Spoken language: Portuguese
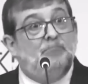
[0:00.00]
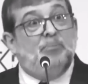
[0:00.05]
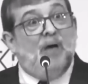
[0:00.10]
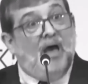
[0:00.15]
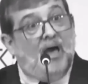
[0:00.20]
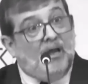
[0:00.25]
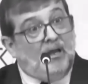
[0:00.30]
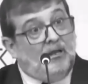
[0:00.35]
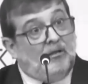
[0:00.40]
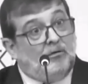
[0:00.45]

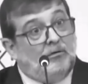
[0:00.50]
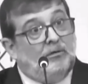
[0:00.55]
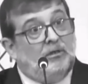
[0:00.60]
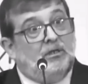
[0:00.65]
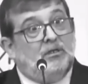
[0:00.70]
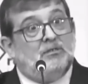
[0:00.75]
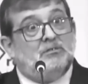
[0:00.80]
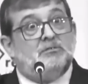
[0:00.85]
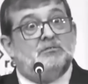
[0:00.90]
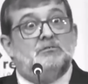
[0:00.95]
Parem com
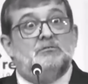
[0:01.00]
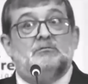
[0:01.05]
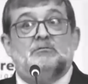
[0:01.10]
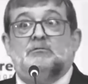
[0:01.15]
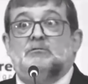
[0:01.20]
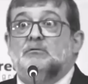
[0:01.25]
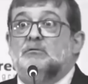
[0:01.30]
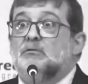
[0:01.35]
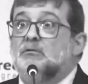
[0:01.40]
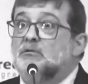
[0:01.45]

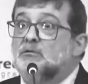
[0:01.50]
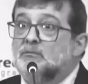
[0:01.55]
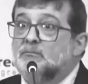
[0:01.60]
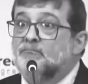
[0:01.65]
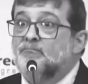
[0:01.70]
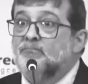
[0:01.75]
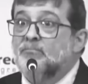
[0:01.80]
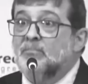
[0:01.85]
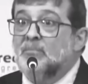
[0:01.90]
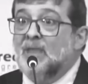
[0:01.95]
isso.
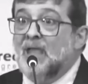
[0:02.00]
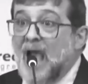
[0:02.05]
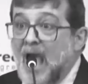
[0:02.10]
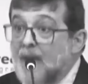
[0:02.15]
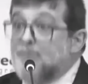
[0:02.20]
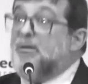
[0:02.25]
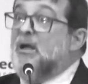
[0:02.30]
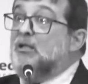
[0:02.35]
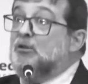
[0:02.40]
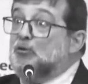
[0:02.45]

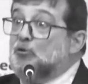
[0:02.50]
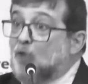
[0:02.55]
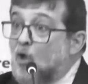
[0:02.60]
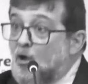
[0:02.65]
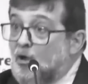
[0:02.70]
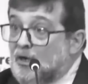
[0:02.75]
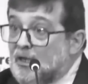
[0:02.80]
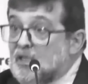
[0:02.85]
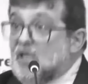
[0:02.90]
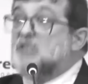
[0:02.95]

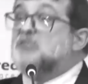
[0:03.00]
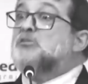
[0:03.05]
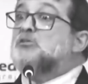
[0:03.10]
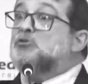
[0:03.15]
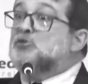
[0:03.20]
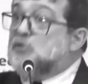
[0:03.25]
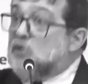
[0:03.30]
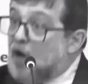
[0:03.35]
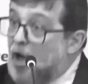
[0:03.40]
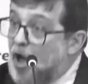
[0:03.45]
Abandonem
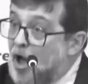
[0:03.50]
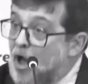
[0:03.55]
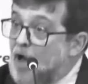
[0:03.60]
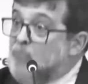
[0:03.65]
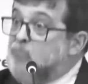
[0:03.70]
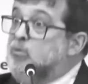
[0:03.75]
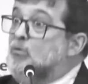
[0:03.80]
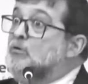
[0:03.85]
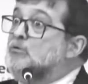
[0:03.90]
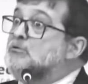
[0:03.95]
esses
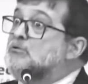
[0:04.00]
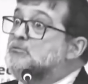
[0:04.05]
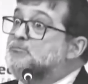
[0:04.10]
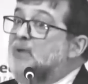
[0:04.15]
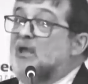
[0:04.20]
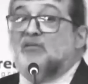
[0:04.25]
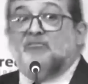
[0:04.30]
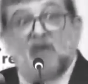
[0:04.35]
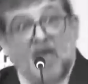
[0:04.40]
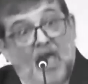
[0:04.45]
lobos
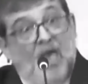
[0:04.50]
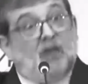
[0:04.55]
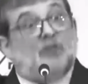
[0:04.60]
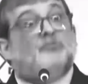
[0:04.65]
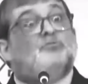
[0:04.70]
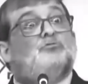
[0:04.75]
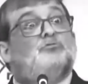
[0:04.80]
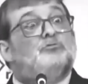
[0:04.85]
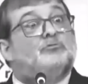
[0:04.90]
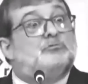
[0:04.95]

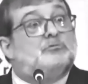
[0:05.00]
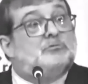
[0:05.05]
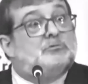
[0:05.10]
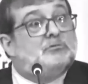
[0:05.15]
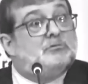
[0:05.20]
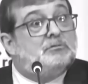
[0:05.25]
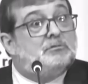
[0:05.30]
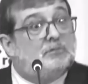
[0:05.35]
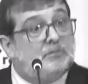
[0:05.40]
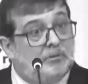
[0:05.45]
perversos
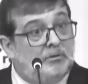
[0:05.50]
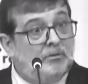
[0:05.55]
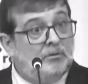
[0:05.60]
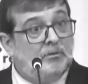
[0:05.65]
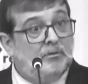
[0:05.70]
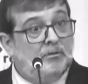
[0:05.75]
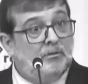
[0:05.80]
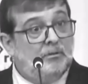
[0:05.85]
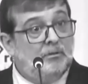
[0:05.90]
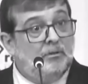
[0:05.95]

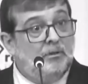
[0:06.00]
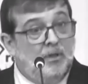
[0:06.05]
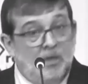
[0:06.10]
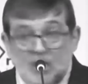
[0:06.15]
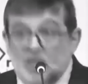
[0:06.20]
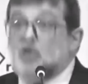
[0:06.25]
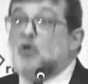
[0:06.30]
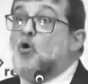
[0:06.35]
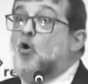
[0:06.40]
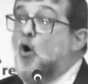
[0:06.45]

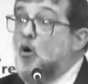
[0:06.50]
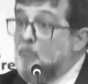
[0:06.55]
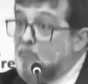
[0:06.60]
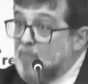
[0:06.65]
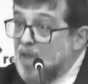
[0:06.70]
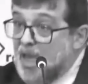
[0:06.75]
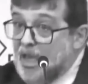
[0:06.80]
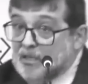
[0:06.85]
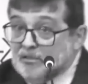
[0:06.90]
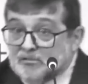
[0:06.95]
e
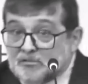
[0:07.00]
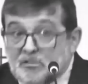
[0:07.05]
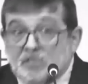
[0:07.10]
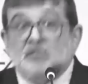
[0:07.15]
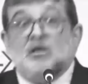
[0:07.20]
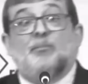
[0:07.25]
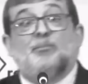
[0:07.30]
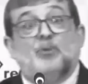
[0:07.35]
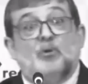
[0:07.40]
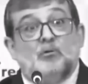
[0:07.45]

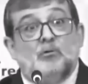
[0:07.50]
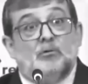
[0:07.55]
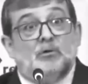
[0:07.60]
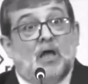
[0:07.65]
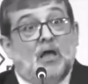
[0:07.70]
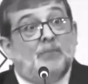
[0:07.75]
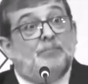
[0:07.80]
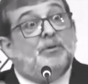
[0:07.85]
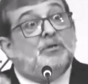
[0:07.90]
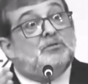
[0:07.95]
comecem a
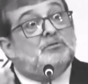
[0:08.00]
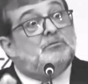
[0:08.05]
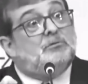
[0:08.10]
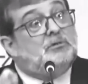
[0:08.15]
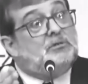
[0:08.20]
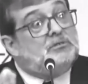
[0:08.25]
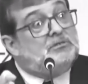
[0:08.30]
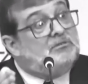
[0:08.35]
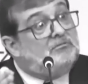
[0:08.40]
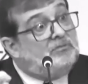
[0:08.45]
procurar
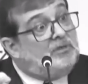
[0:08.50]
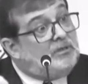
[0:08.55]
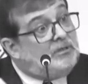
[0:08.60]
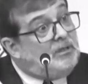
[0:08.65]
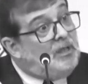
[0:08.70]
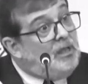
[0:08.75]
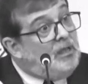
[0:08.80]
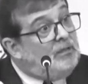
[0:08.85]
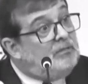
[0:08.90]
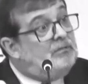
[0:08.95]
pastores de
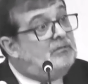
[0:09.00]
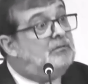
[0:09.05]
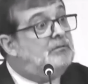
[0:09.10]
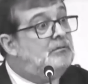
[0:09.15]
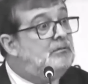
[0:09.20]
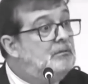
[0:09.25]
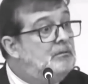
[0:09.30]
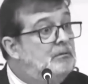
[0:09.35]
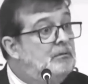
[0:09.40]
verdade